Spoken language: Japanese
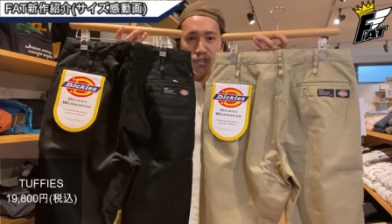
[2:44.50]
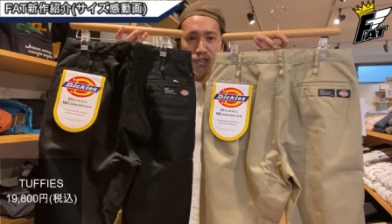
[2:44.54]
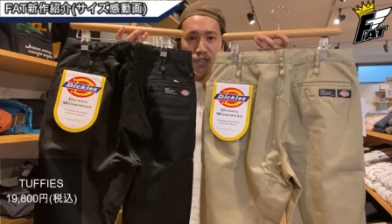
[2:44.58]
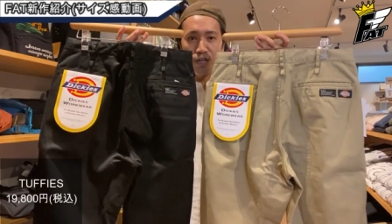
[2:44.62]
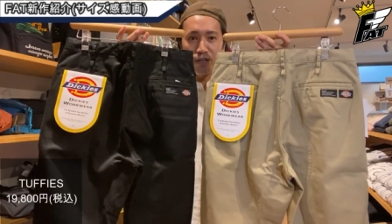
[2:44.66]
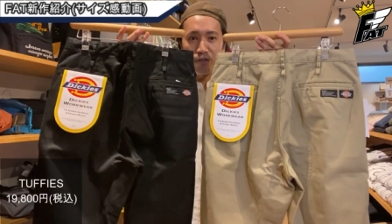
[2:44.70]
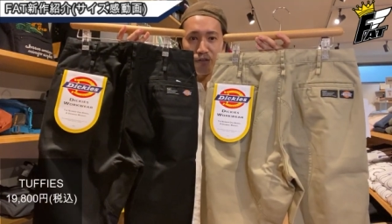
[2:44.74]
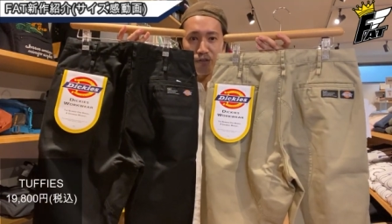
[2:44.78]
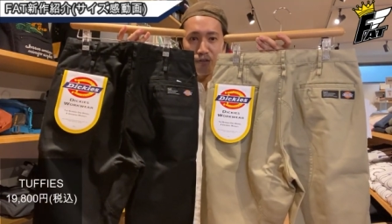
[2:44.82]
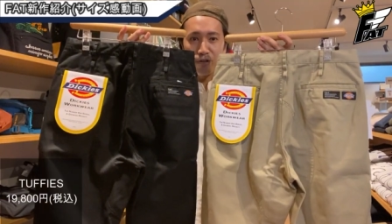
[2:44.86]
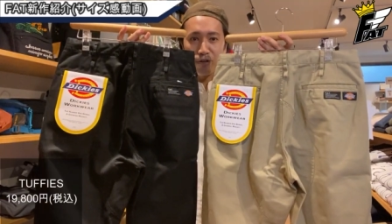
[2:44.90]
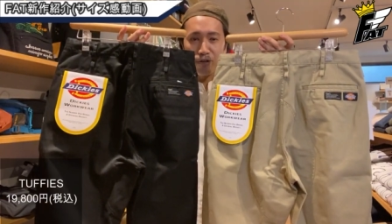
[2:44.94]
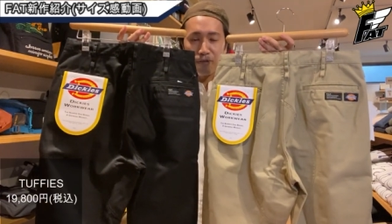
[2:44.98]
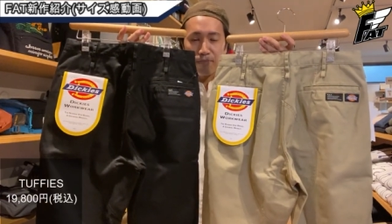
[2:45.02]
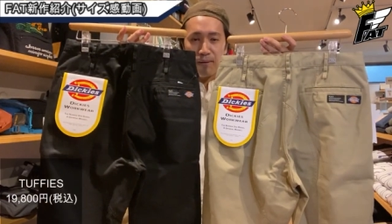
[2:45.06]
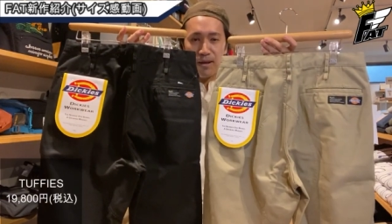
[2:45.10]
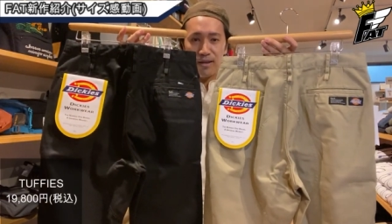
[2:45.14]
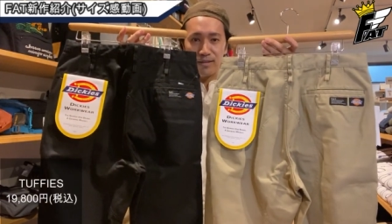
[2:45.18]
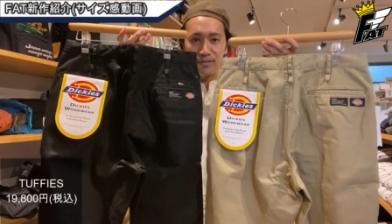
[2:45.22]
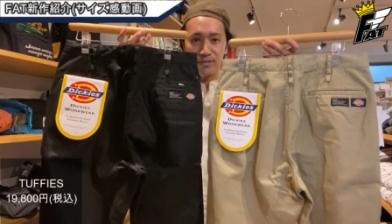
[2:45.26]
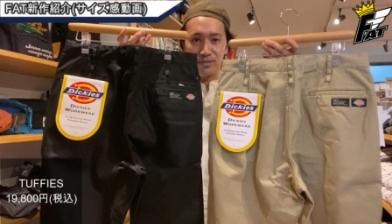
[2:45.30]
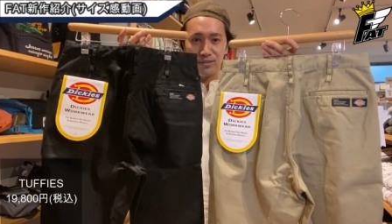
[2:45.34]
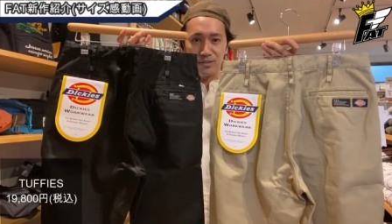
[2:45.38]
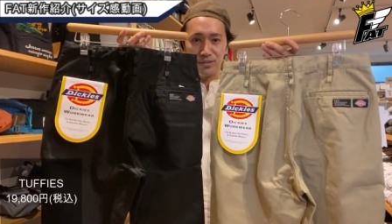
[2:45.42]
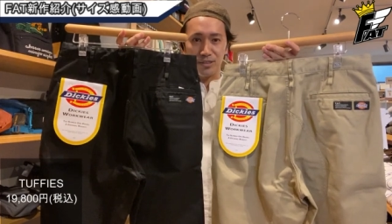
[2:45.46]
ちらの
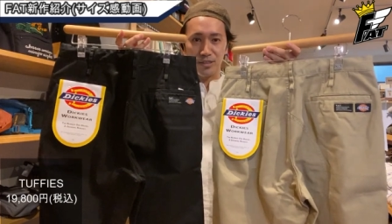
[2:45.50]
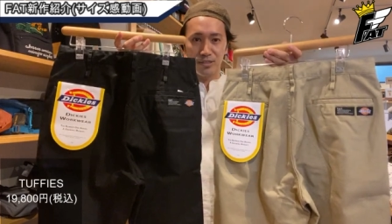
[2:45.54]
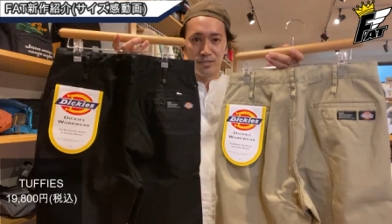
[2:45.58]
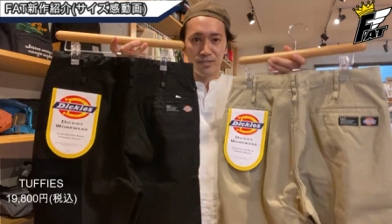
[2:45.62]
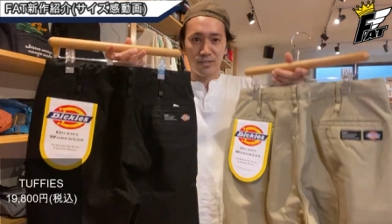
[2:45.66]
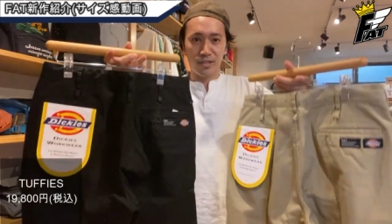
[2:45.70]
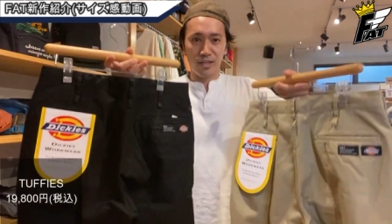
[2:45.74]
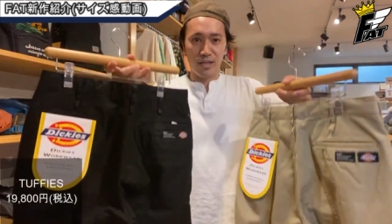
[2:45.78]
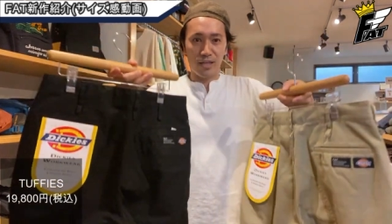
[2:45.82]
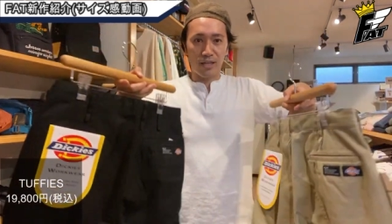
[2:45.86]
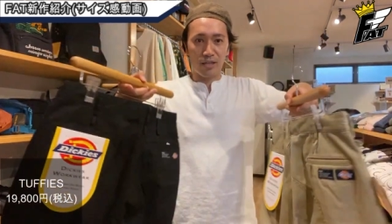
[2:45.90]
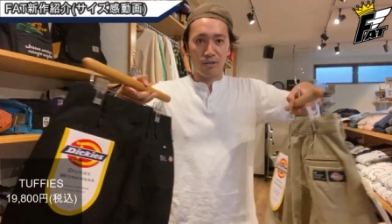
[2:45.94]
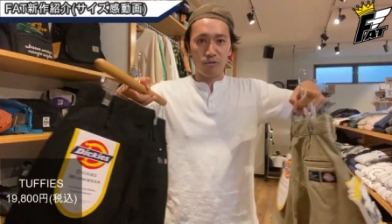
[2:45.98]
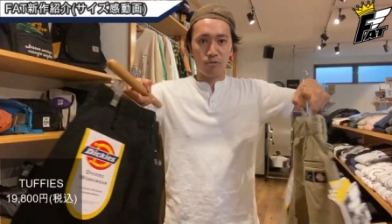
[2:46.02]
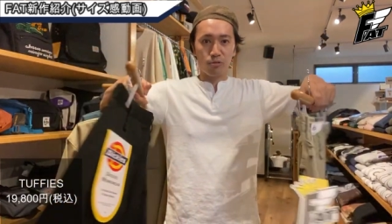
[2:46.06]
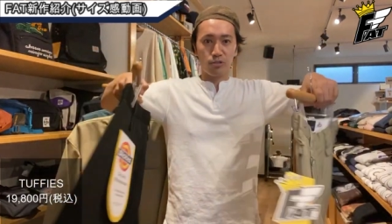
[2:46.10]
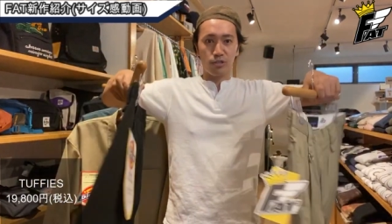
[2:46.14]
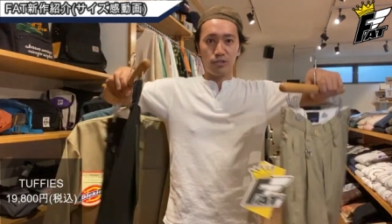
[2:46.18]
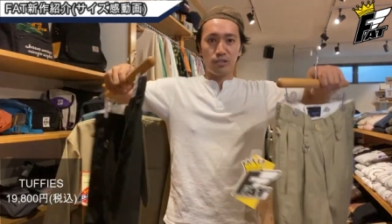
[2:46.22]
パンツですね。こ